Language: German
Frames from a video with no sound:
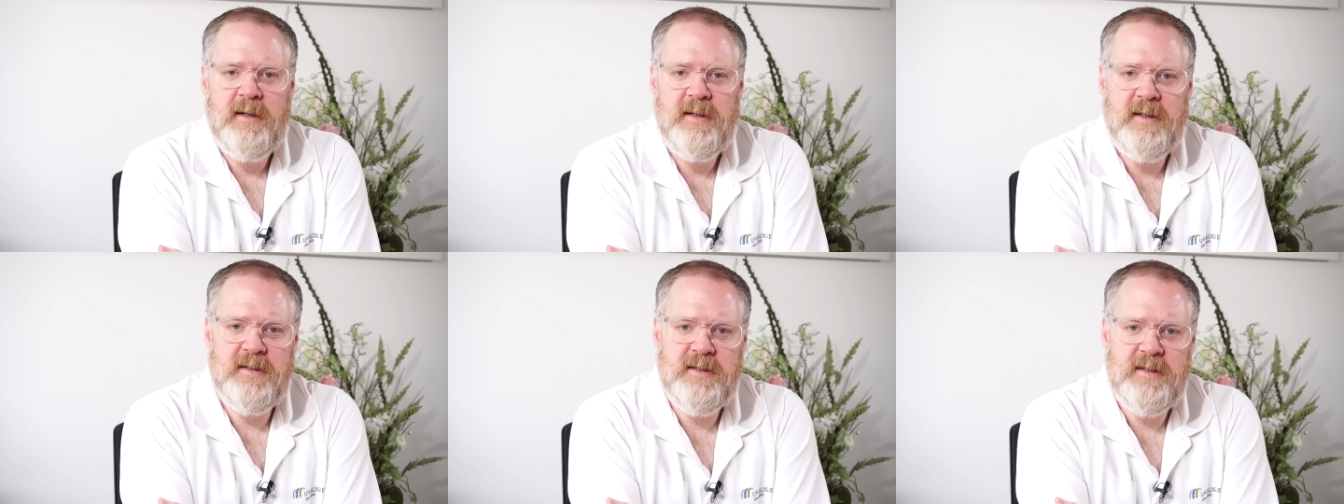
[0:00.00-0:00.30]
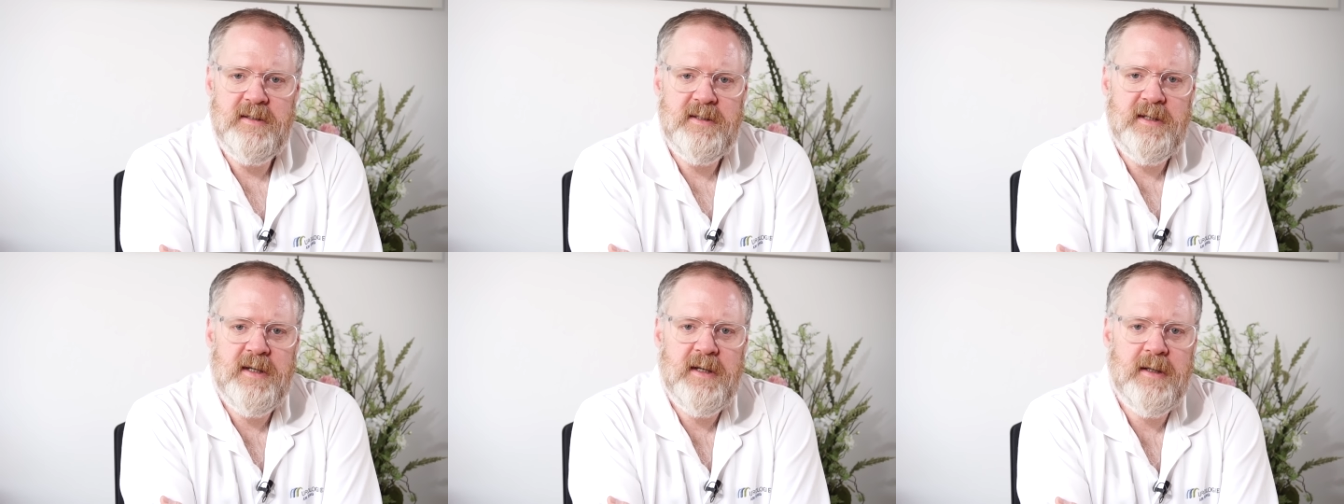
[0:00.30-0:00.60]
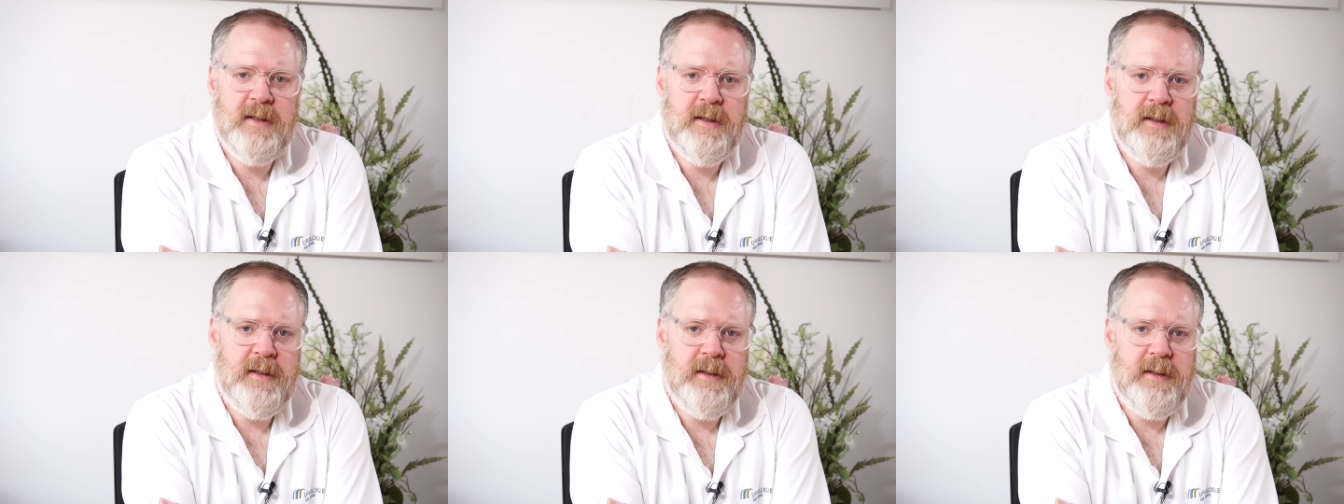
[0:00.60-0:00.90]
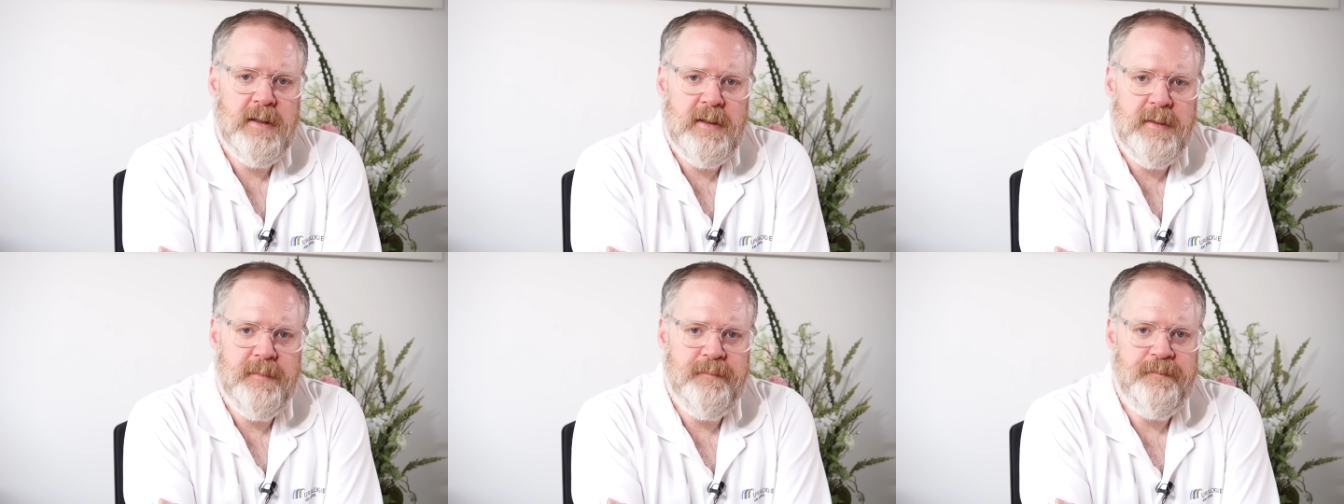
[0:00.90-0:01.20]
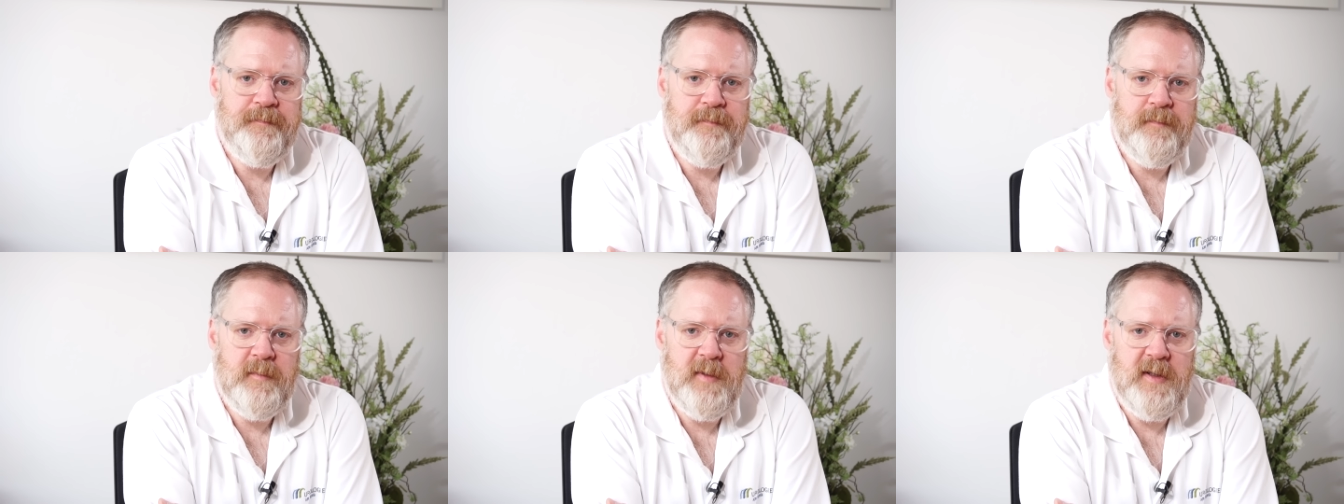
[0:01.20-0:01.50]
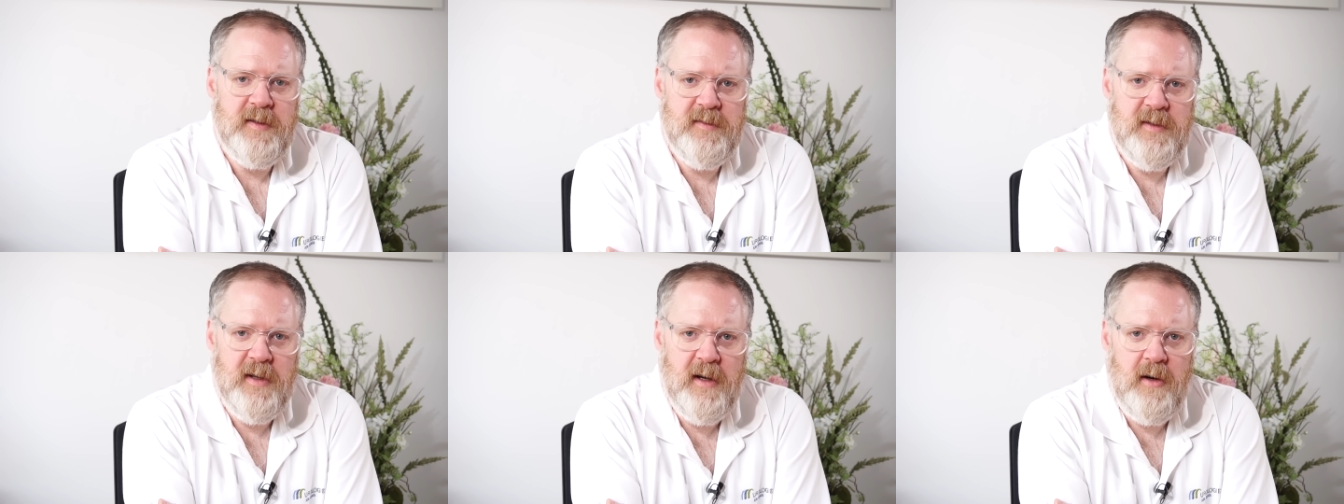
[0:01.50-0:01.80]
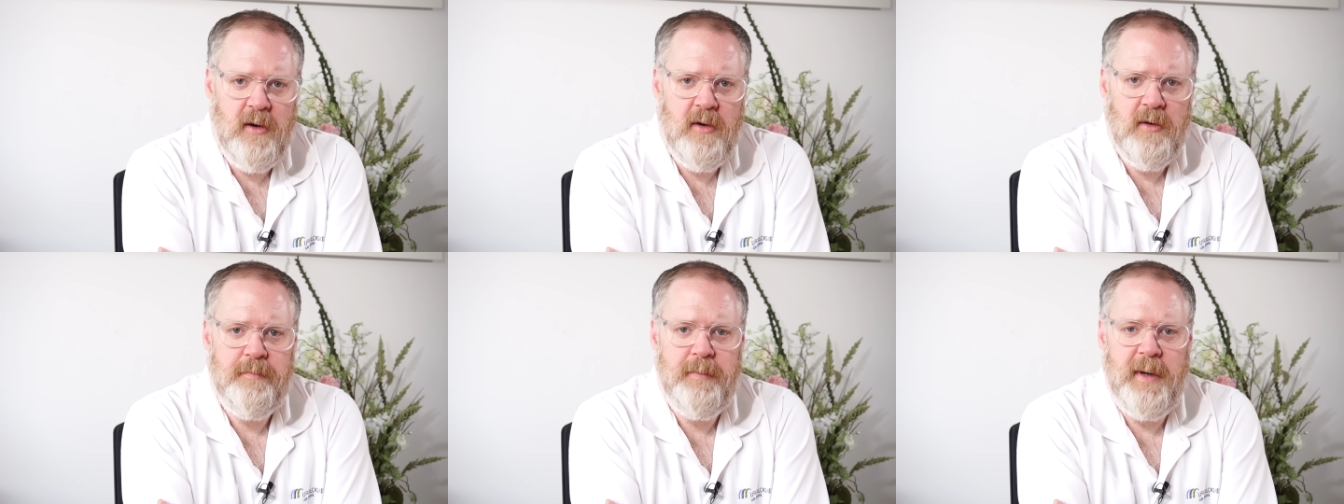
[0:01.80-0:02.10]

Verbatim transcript: das sind Sachen, ähm, die Sie auch